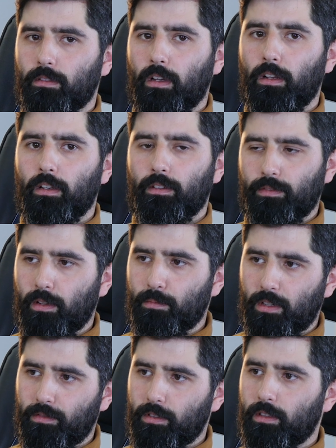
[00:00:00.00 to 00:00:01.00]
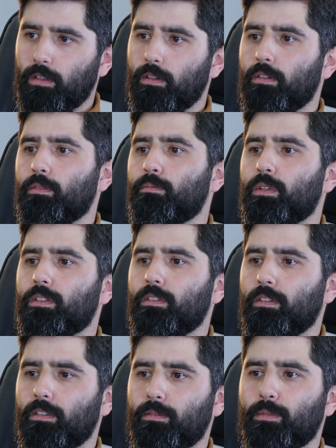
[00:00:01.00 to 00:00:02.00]
No ale wiem, że Wy to
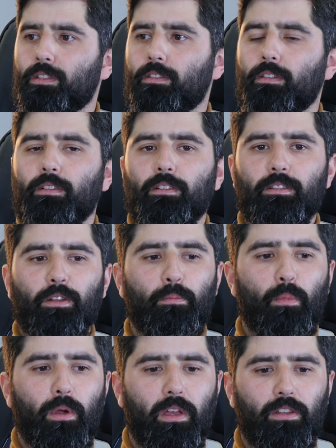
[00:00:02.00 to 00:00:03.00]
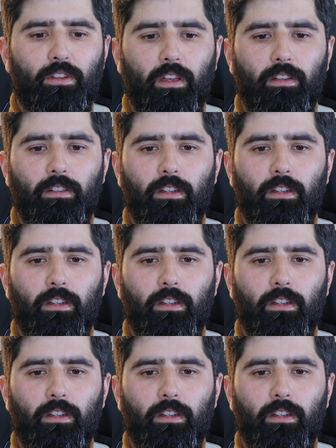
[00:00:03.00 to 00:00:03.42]
mocno, mocno lobbujecie